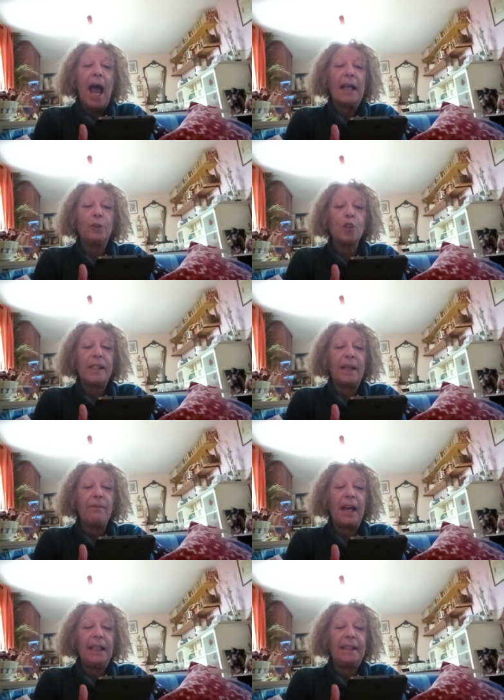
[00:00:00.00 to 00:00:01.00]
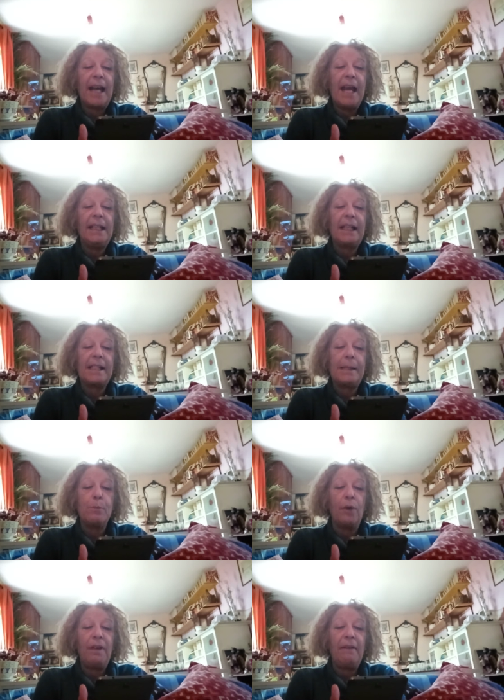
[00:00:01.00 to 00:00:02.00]
ad osservare i treni che si
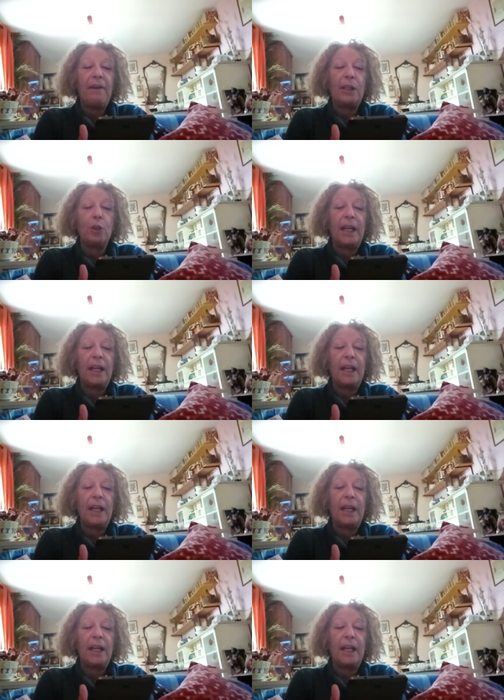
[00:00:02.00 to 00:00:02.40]
muovevano